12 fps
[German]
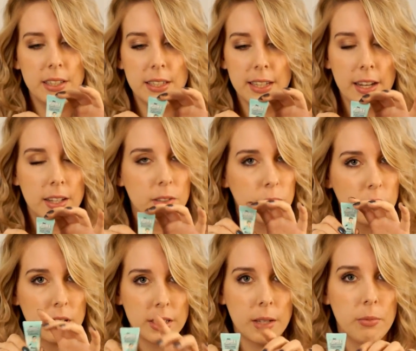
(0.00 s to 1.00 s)
Ich kann das
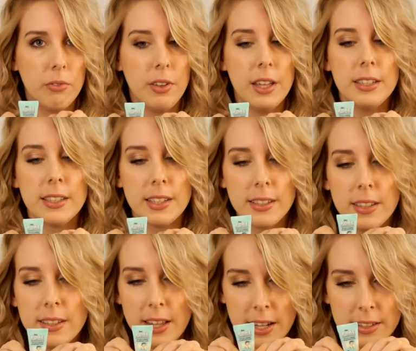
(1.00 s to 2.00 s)
wirklich empfehlen. Das ist
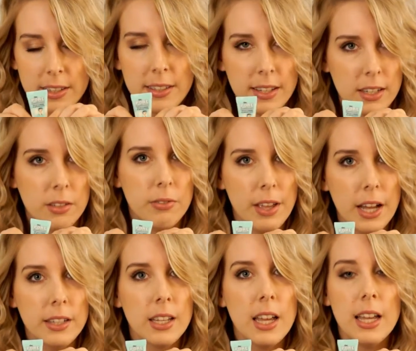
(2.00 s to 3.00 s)
das Geld tatsächlich wert.